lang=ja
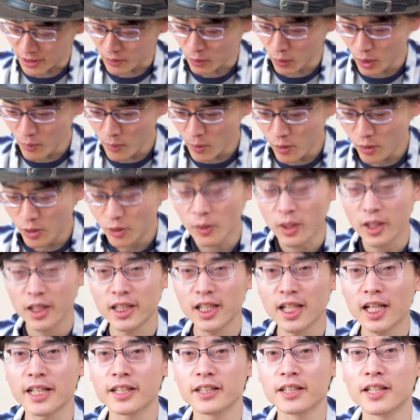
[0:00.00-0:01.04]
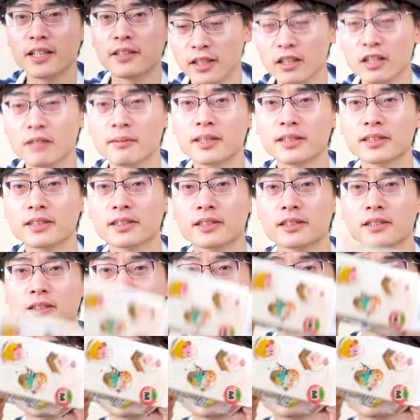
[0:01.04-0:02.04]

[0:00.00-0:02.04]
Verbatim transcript: どれもクオリティ高いな。いきます。